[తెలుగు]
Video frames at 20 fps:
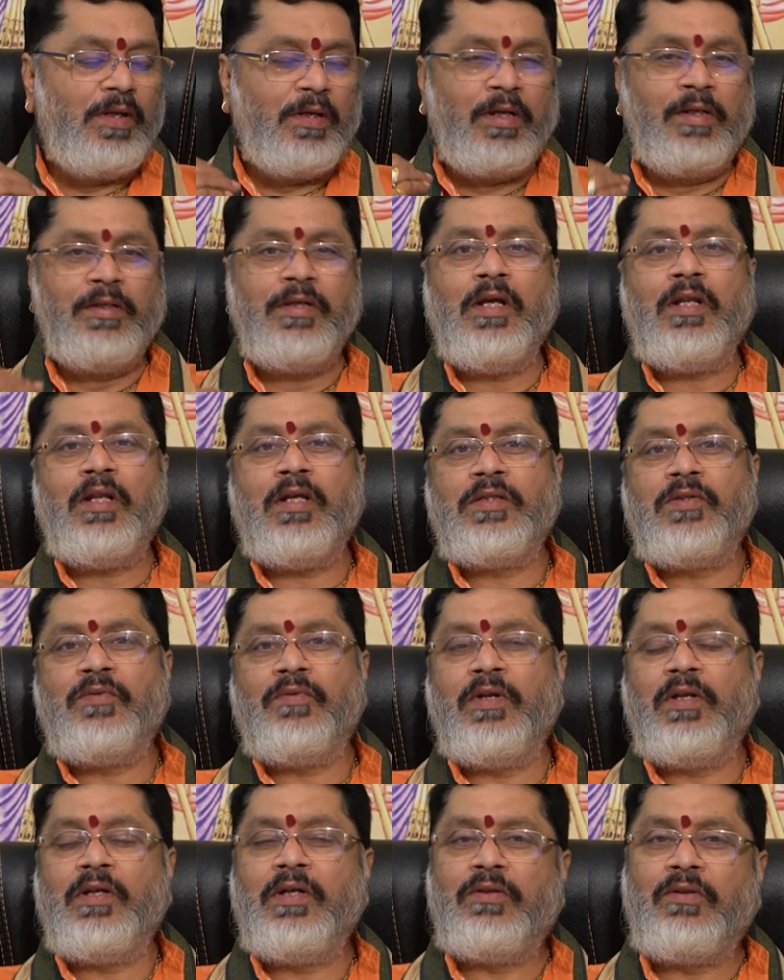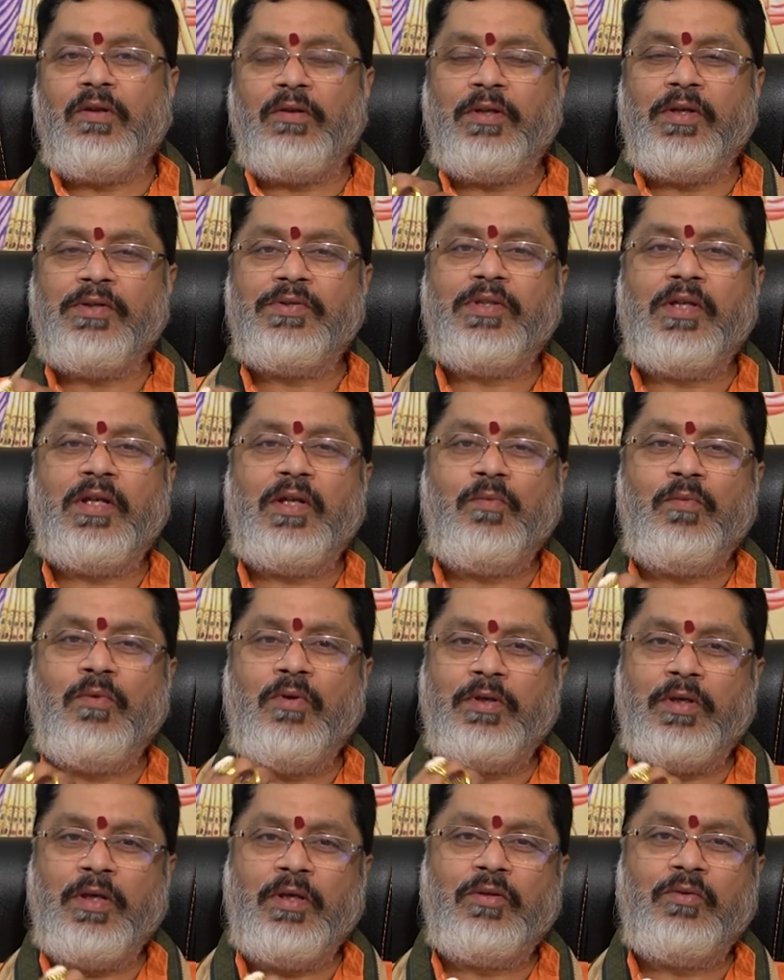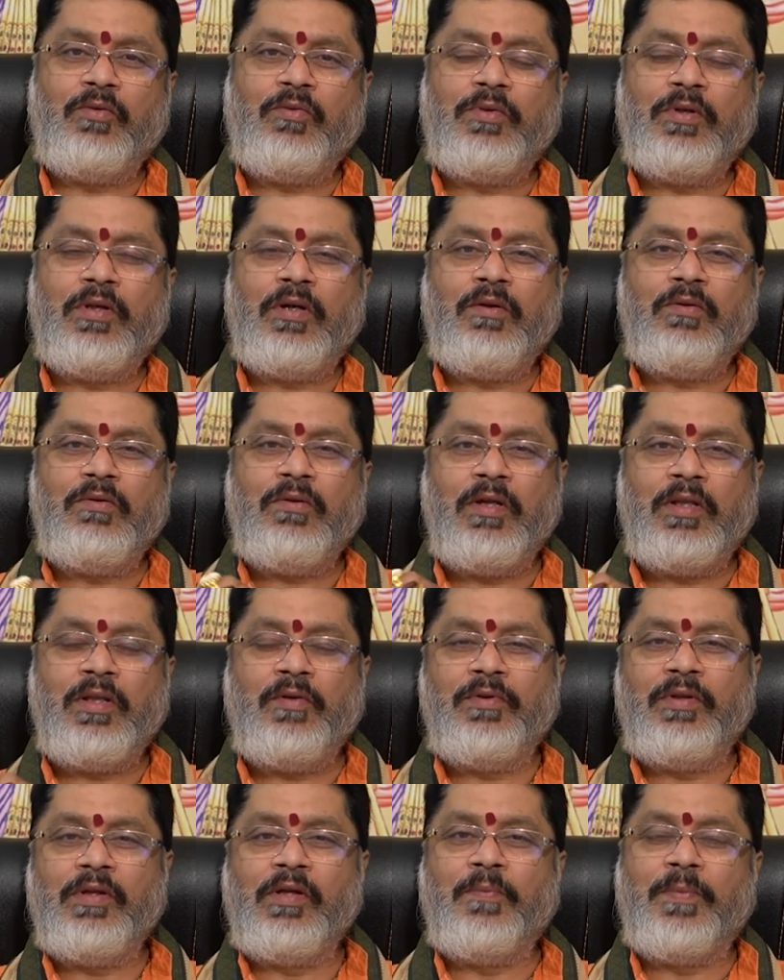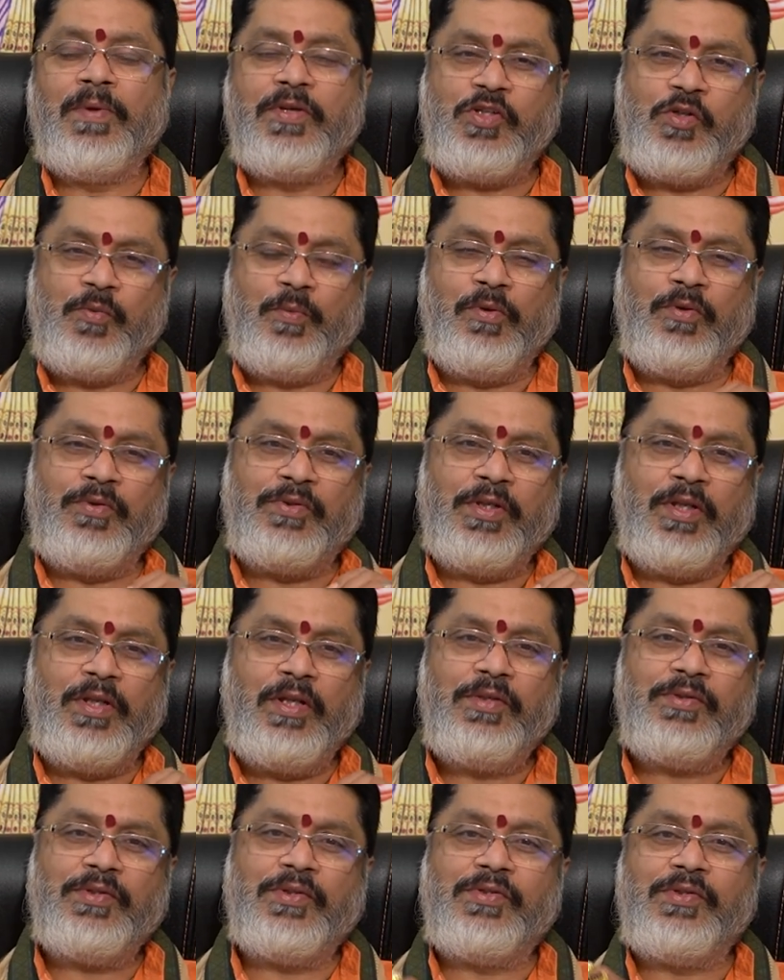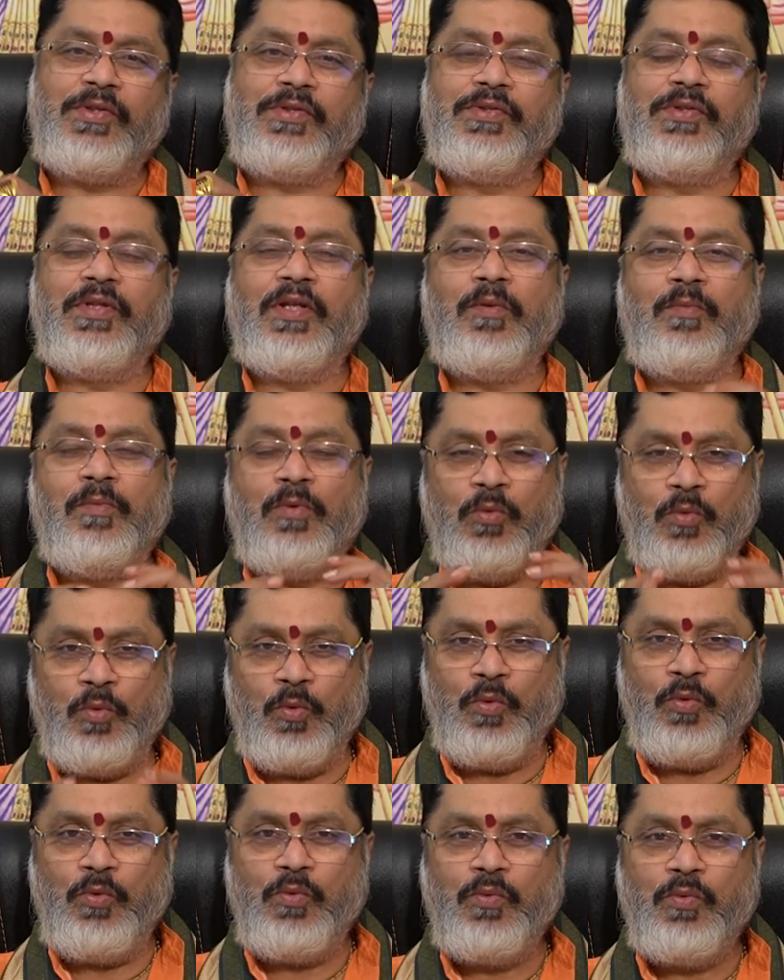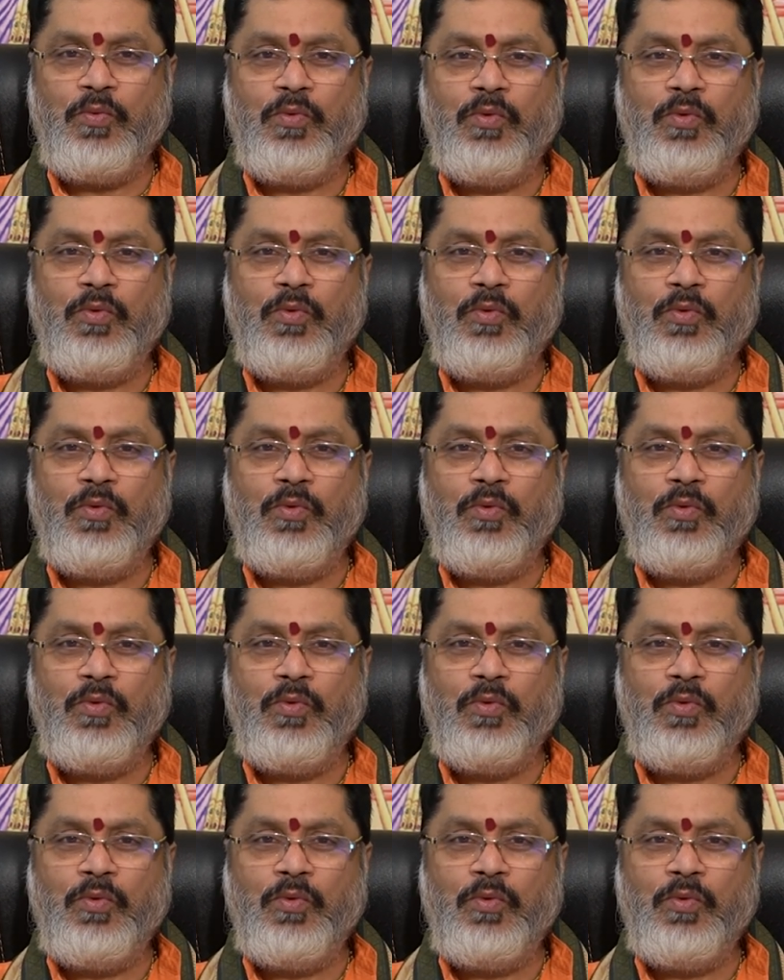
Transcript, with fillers: కన్యారాశి వారికి తృతీయ స్థానంలో కేతు ఉన్నాడు అదేవిధంగా పంచమలో శని సస్వస్థానంలో గురుడు